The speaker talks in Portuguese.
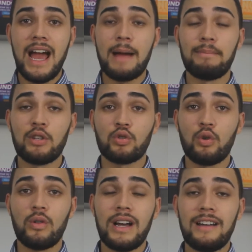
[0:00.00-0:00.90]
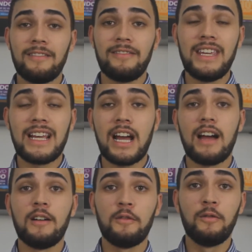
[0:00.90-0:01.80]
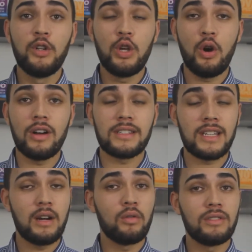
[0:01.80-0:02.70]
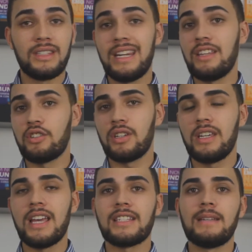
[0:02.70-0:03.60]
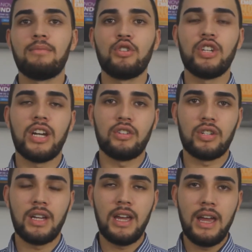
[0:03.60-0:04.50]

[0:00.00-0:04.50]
a pessoa fica furiosa, triste e assim por diante.